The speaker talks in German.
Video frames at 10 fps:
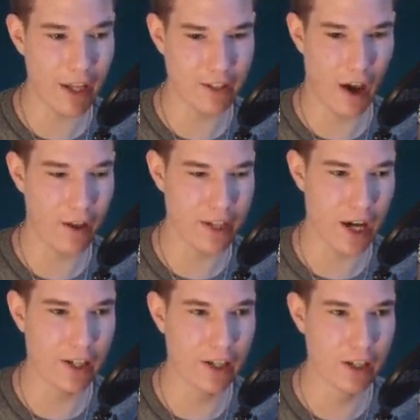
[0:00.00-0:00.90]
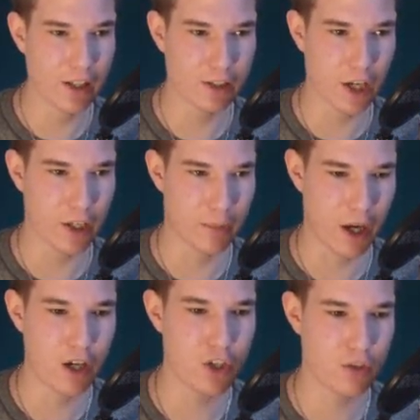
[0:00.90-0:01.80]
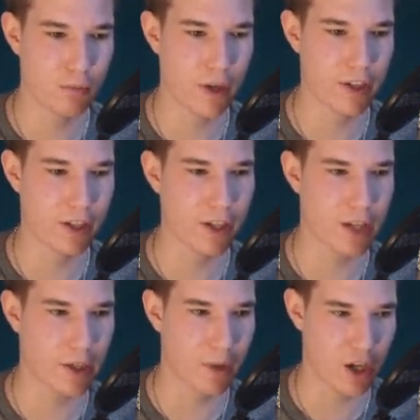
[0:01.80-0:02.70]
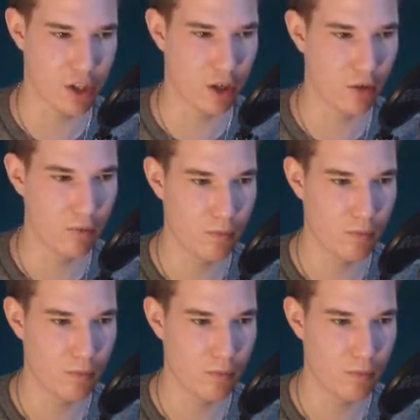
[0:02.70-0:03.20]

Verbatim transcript: Hinterteil ist gleich im Arsch. Mein Hinterteil ist gleich im Arsch, genau.